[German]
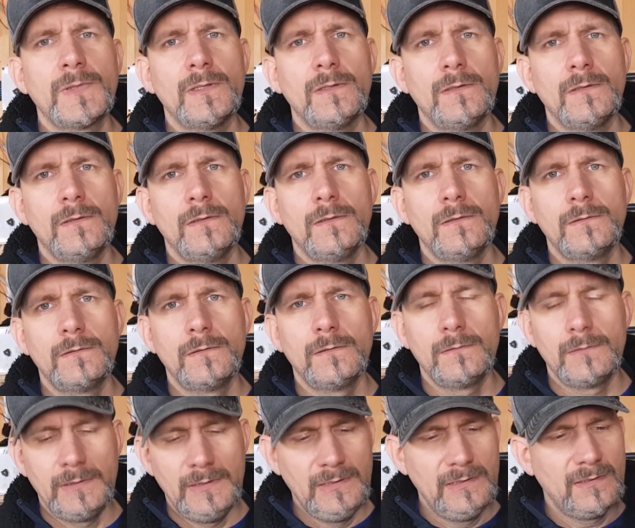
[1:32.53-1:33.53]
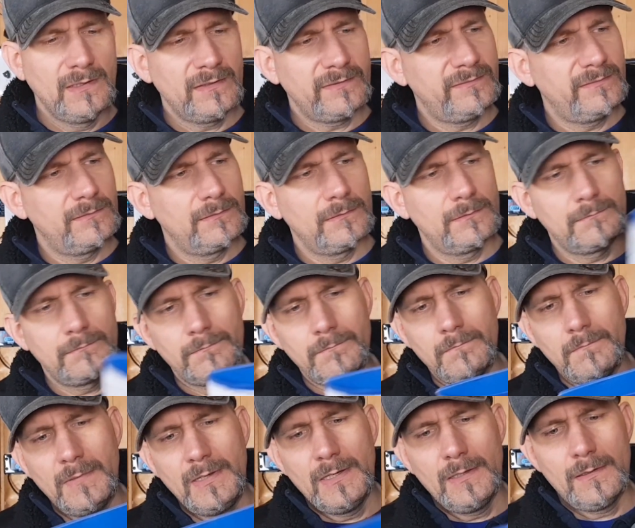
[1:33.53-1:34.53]
Äh, hier hast du
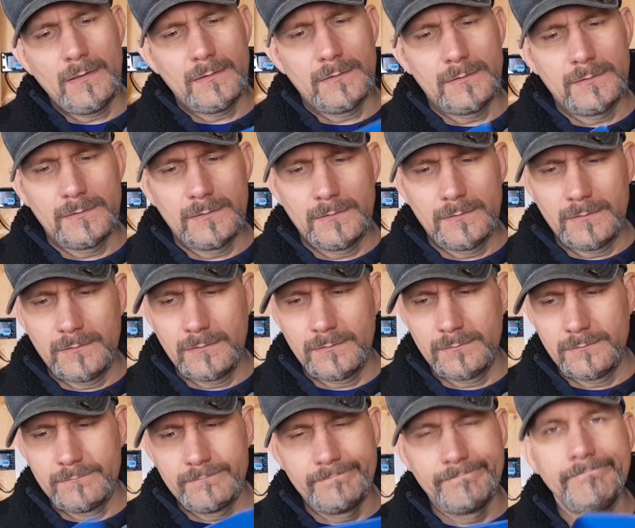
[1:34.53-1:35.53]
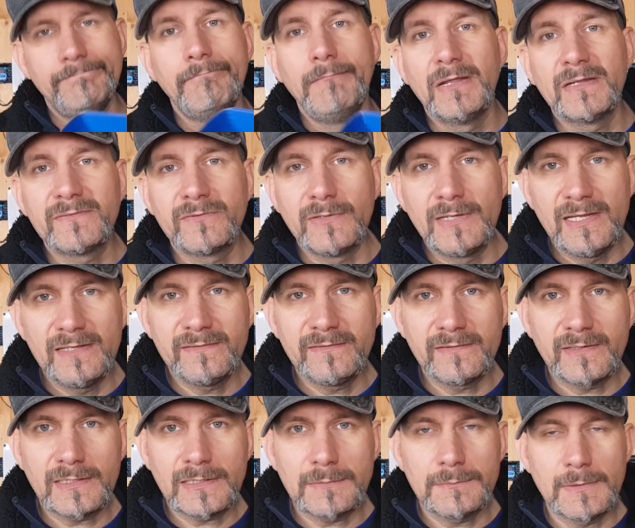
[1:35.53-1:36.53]
mehr, äh, mehr zu lesen,
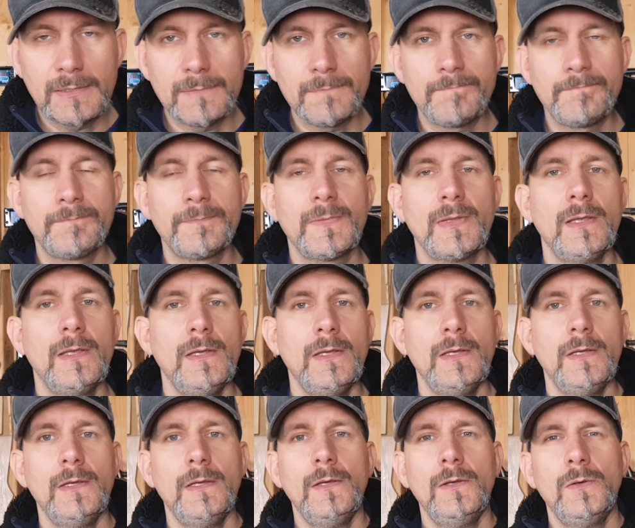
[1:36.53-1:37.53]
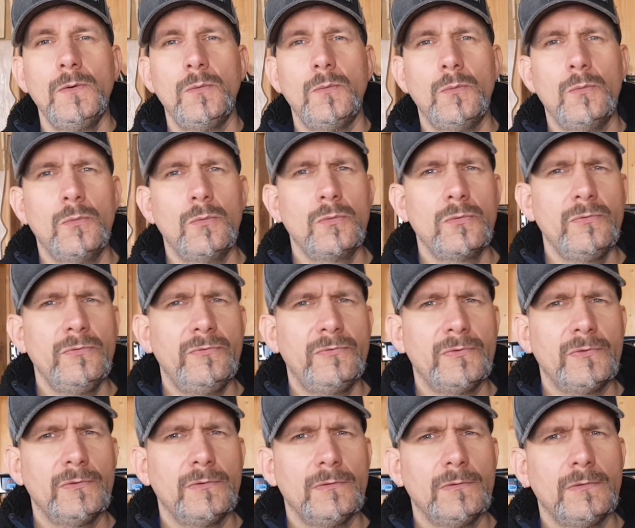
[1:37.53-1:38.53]
sag ich mal. Und
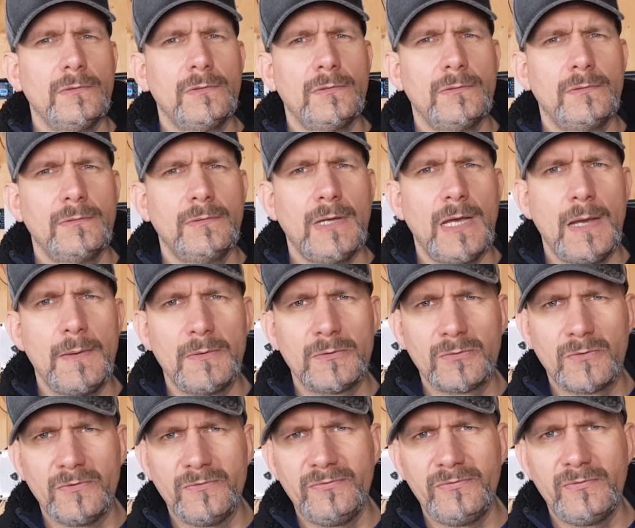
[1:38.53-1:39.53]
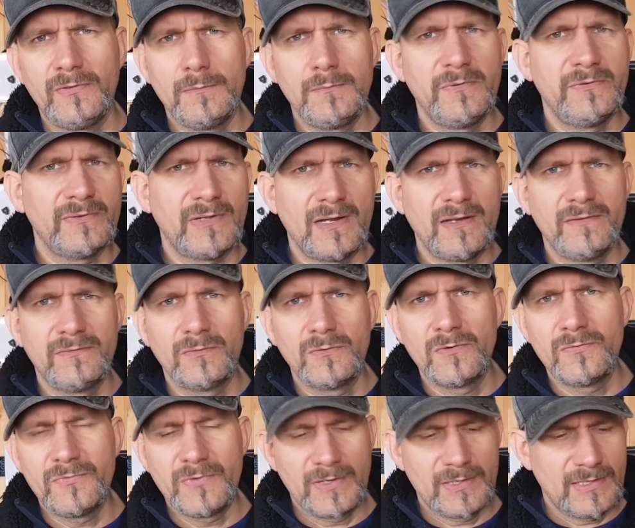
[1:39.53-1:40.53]
äh, aber trotzdem ist alles
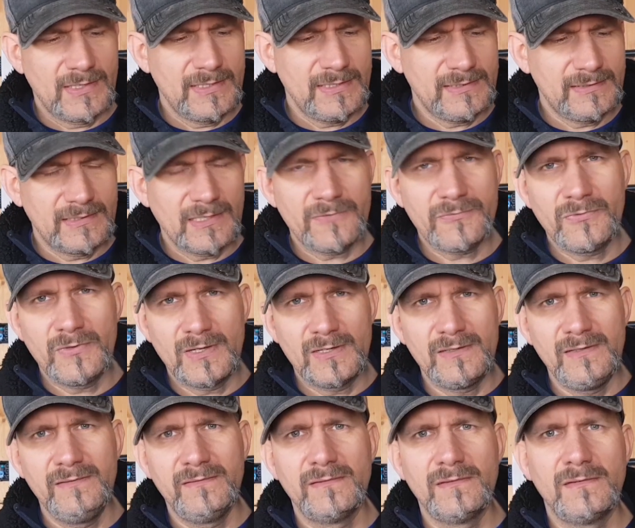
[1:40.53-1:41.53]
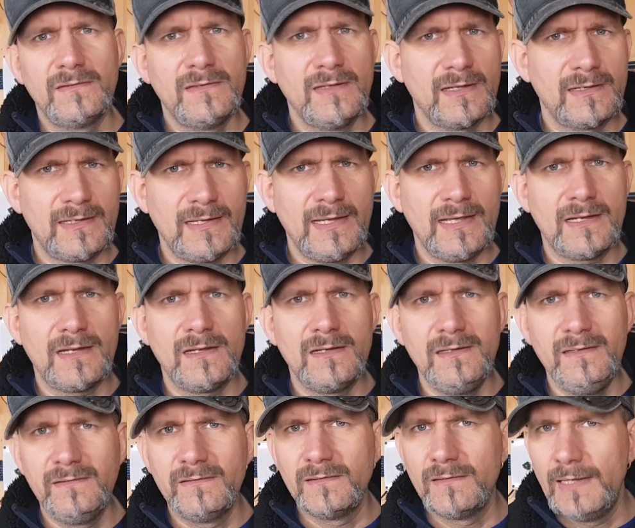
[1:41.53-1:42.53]
ungefähr gleich. Dafür hat, diese, hat er dann
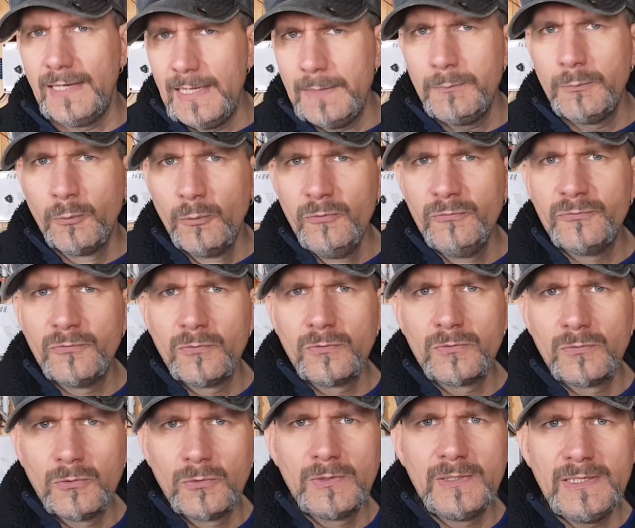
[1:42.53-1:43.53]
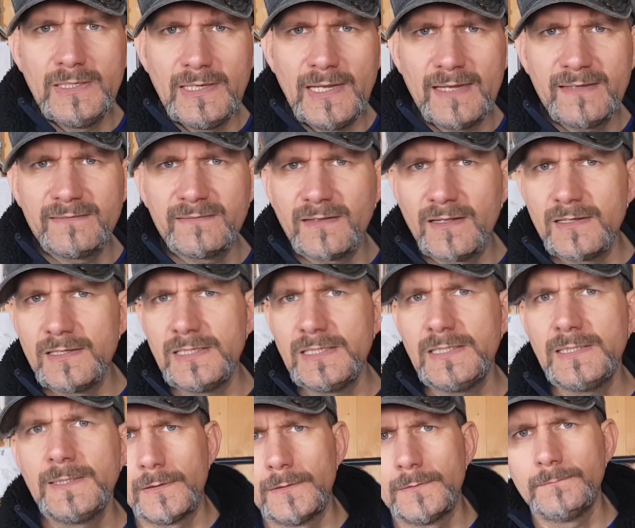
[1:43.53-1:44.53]
diese E-Prüfung extra
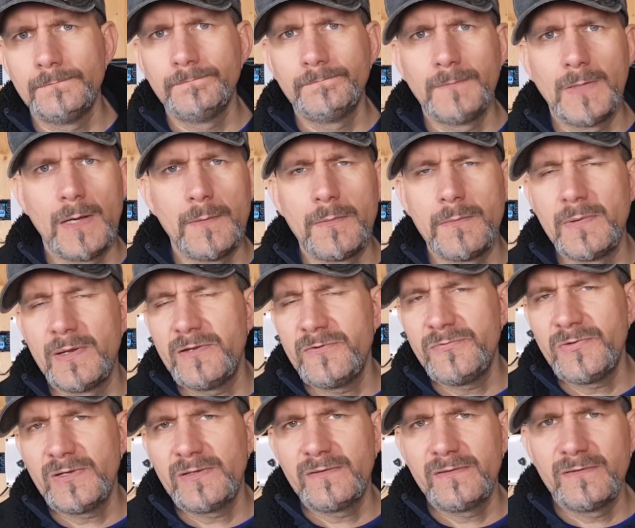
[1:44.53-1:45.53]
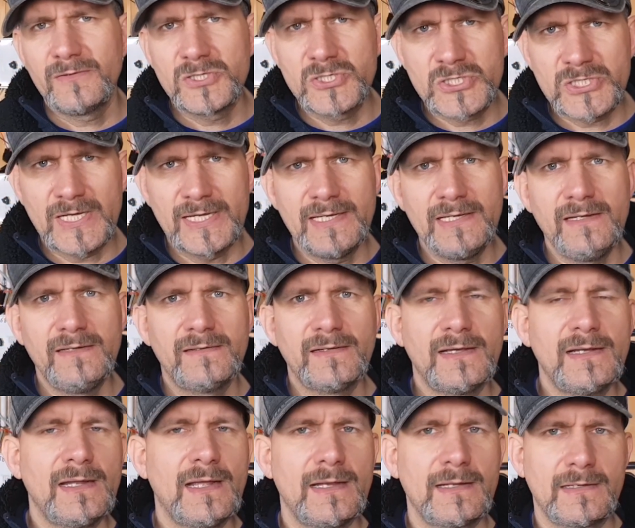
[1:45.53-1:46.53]
nicht, ähm, aber im Endeffekt scheinen die
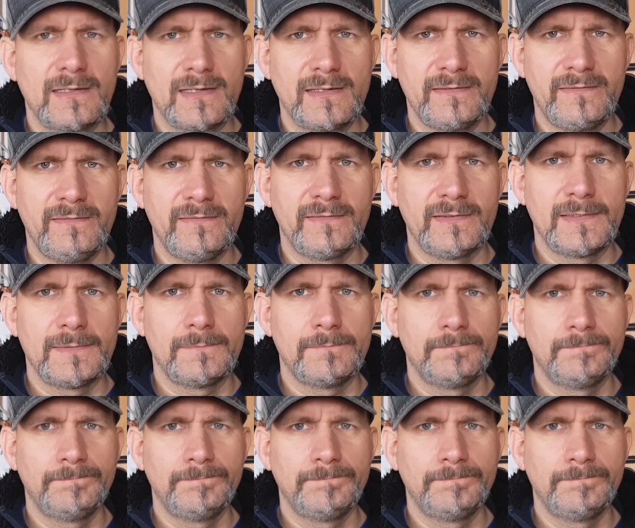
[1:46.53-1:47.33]
Teile alle gleich zu sein.